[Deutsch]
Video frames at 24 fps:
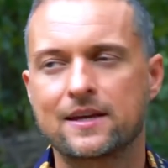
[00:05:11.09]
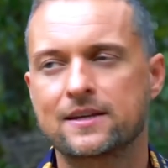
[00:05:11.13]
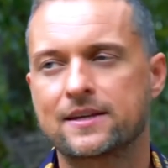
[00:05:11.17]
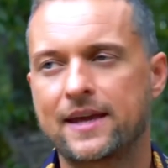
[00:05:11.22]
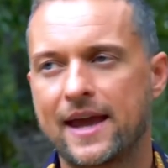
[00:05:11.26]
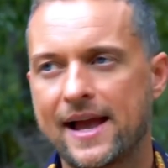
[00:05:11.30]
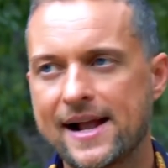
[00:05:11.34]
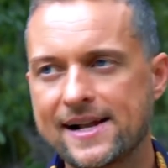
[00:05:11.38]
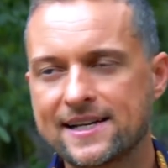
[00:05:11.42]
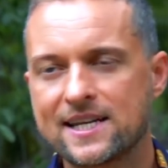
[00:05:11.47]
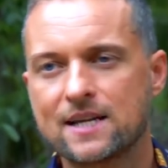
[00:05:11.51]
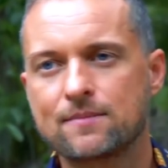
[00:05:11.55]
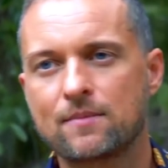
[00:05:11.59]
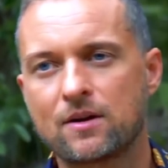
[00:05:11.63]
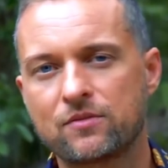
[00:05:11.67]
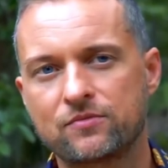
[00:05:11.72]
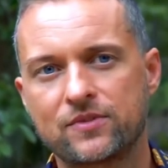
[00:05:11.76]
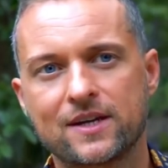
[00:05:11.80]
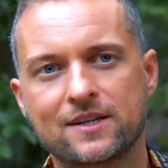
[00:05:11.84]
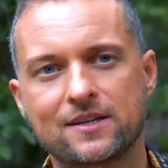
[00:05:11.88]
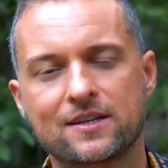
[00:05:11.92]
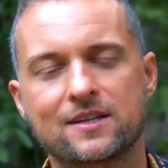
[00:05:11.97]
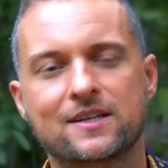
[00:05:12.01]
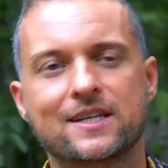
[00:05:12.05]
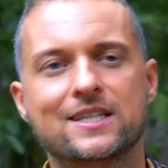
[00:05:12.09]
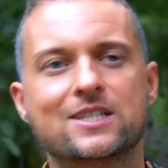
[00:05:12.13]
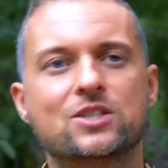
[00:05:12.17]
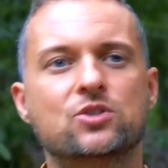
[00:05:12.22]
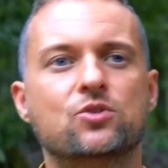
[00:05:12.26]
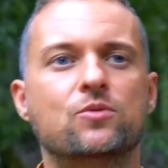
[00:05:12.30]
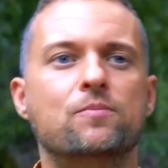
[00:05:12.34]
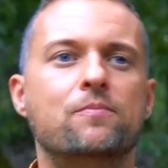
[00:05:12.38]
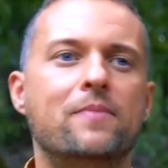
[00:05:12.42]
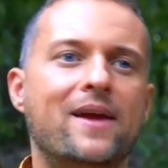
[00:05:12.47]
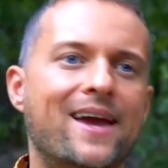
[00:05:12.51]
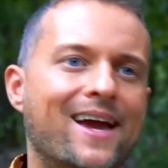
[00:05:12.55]
Je älter man wird,
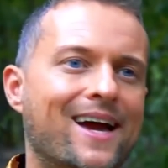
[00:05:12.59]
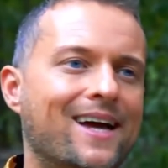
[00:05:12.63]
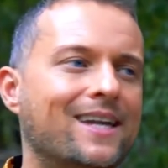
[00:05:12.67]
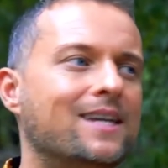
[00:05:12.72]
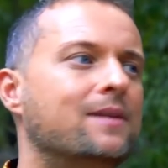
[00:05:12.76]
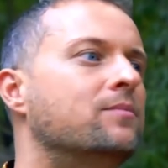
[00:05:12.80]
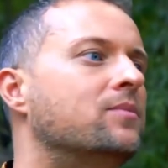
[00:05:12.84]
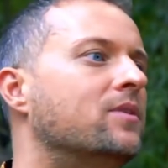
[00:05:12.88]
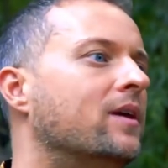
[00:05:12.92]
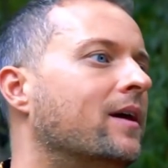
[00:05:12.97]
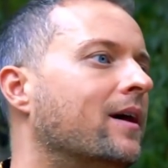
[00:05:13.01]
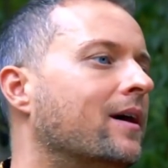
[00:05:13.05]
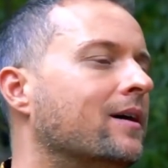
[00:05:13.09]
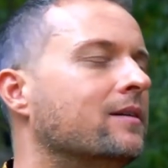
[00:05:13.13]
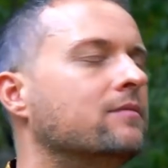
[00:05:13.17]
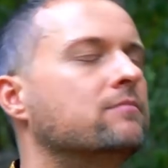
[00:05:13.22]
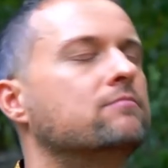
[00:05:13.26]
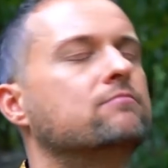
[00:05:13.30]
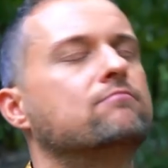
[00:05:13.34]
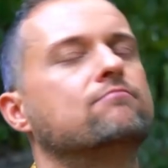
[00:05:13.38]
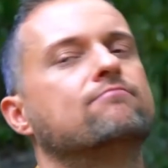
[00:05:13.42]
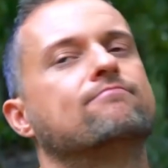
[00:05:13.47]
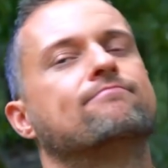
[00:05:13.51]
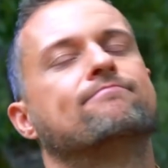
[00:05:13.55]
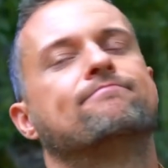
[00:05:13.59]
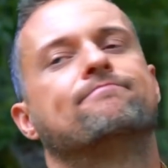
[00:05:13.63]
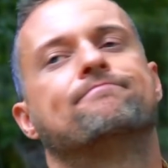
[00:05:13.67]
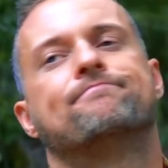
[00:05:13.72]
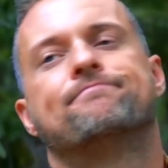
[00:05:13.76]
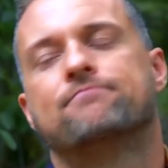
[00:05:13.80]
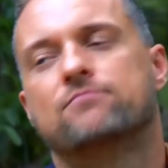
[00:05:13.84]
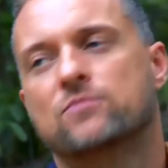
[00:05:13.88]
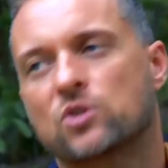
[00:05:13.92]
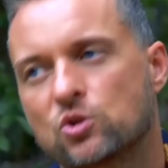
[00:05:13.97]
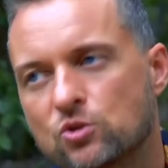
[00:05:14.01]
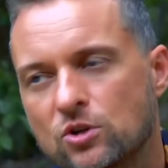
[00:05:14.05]
desto mehr nimmt der
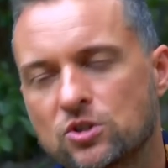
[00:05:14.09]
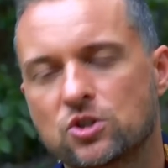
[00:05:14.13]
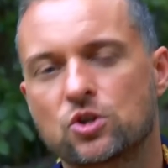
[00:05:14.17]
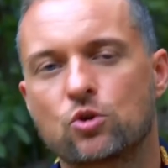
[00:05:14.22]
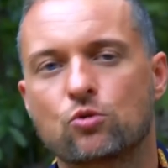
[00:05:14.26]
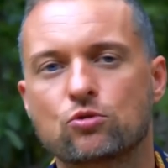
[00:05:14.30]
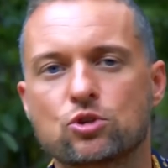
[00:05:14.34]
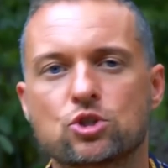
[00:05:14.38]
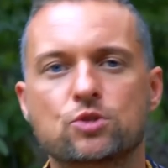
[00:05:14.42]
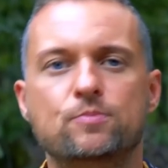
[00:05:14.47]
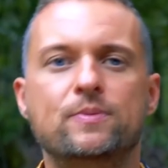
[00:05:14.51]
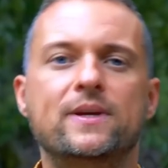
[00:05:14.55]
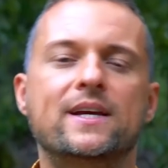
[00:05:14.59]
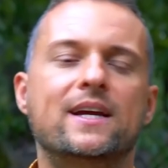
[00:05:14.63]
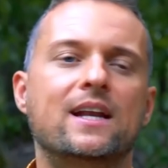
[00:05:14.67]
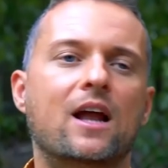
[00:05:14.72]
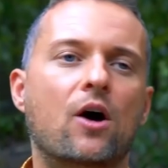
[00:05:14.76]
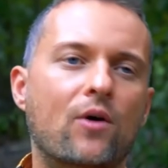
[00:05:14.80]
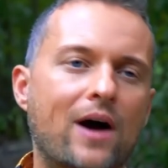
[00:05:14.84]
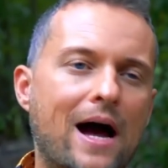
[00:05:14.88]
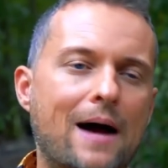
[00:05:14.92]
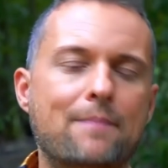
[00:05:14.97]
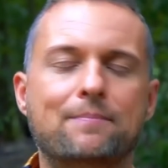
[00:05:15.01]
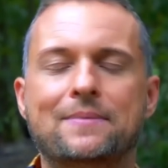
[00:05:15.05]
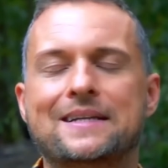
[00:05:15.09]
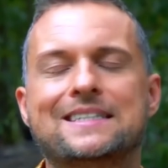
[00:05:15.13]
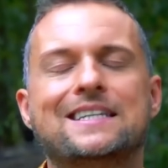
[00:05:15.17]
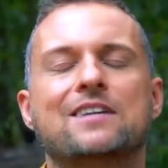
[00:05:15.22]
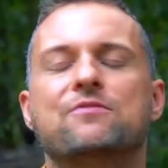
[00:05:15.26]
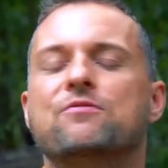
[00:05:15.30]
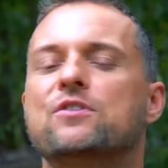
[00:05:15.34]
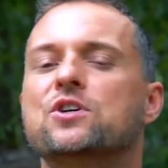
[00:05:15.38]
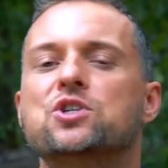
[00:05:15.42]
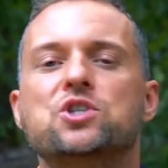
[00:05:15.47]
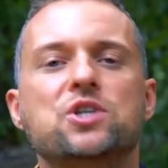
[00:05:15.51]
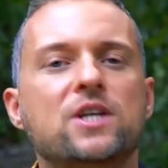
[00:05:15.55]
Glutionspiegel auch ab. Das
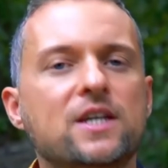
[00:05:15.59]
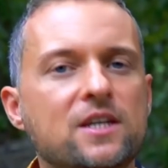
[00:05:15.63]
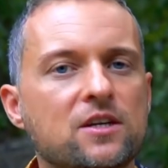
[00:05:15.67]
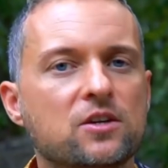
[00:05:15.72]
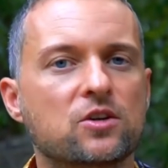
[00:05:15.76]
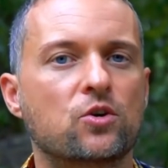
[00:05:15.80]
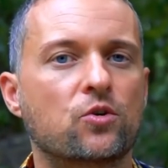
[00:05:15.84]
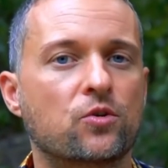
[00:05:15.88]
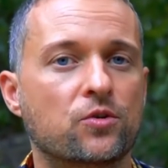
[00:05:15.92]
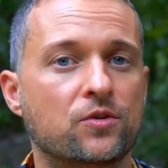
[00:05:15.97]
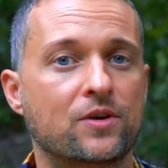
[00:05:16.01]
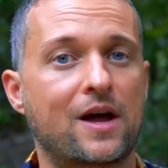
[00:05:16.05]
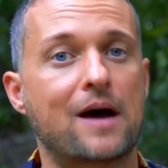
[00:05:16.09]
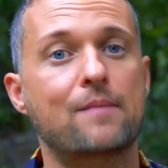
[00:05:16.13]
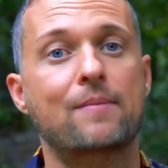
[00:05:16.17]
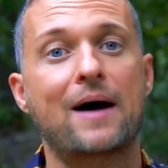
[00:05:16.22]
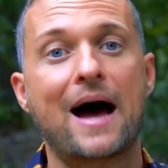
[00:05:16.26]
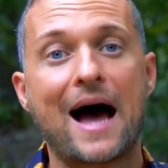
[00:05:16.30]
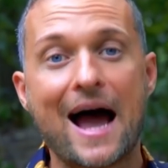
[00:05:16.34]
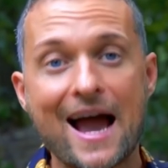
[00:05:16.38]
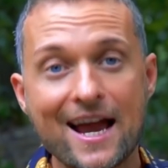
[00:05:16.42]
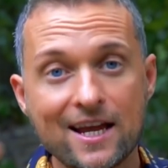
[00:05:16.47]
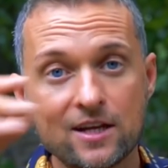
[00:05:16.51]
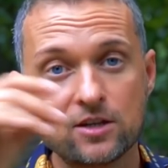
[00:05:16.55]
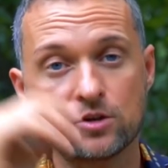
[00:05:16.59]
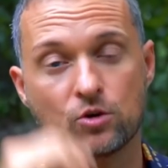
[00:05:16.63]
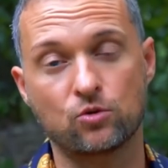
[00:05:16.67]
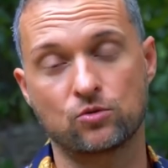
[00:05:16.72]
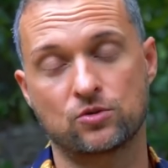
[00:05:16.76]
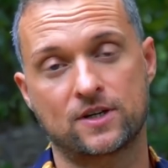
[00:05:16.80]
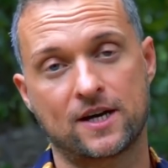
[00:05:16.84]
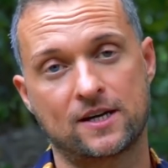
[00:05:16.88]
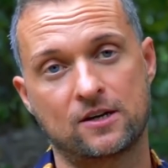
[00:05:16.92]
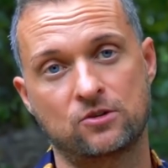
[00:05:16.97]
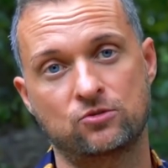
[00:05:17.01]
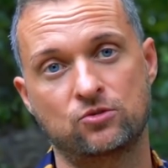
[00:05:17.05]
hat verschiedene Gründe. Aber ein
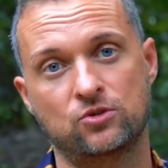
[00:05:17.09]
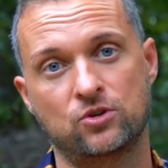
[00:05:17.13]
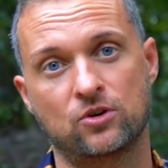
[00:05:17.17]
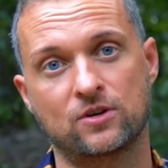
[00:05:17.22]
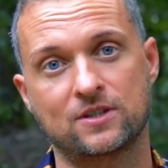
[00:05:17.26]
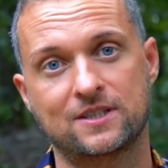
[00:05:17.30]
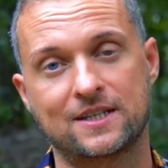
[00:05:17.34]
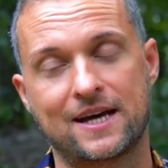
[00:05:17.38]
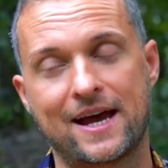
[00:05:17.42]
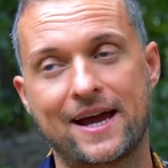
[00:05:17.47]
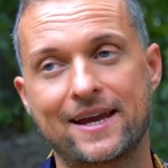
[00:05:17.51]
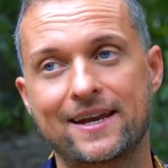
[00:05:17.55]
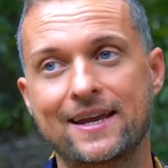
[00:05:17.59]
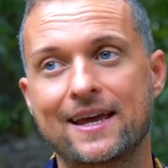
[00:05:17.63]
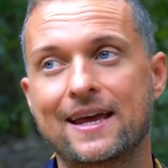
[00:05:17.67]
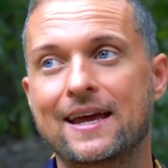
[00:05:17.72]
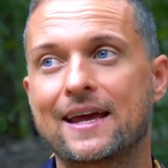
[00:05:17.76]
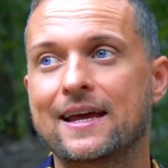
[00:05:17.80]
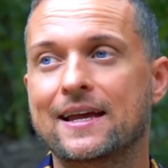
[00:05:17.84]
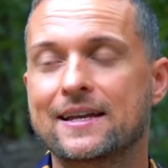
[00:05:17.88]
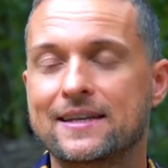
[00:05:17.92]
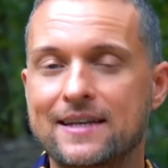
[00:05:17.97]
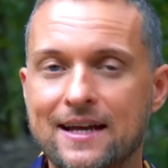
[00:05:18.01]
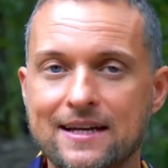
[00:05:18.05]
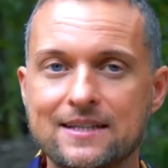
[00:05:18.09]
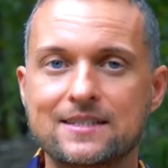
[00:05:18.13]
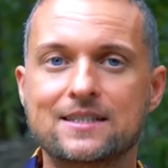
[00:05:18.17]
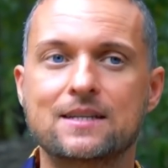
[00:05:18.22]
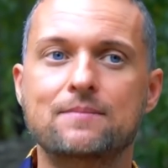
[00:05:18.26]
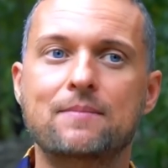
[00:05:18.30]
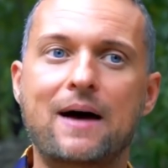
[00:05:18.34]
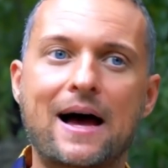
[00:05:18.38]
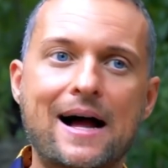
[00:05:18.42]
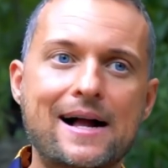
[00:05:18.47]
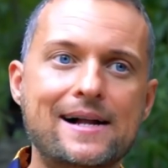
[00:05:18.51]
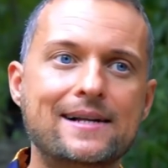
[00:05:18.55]
Grund kann natürlich auch sein, dass
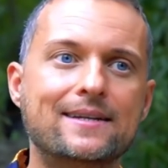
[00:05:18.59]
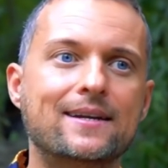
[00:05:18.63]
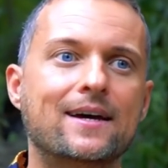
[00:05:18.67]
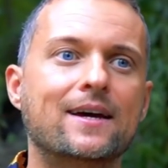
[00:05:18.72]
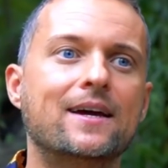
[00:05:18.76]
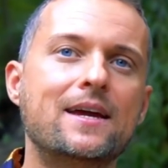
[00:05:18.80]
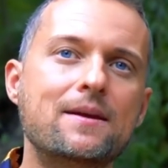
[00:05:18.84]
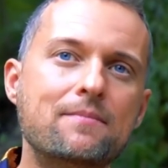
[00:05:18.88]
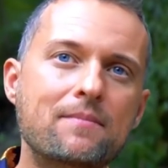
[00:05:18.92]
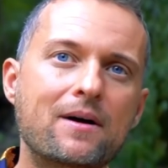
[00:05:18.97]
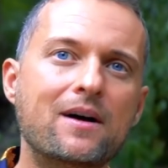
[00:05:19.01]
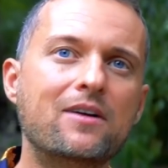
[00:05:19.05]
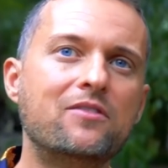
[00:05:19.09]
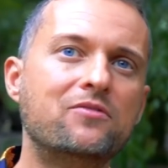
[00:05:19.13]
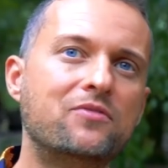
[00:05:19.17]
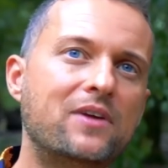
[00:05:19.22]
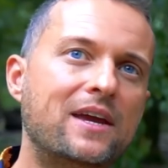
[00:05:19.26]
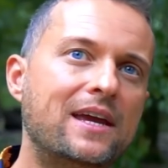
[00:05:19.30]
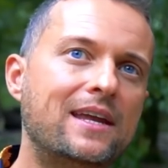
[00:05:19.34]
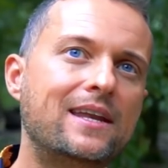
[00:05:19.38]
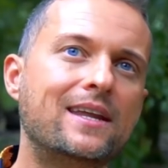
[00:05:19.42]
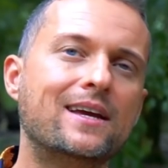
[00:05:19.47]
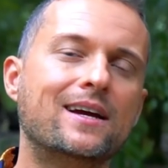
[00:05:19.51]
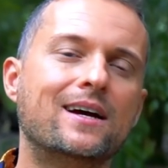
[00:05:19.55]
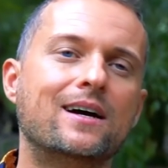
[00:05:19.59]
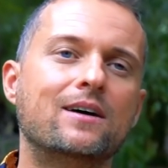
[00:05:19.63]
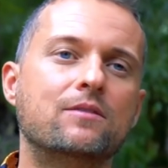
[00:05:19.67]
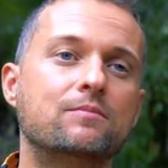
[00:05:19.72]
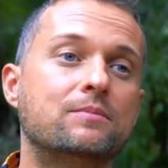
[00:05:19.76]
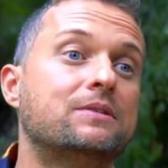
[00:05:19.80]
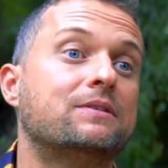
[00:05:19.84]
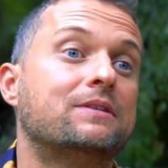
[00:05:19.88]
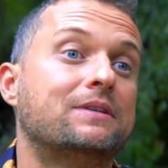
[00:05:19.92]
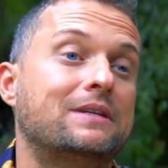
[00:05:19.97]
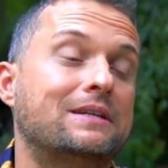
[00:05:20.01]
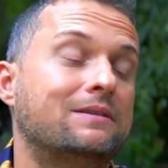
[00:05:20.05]
im Alter immer weniger,
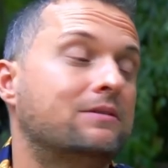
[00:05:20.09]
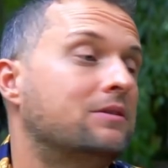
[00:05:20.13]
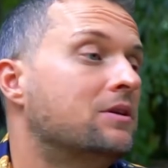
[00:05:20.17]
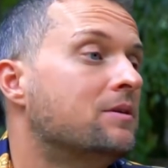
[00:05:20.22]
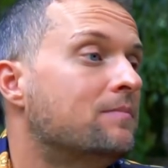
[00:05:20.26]
bzw.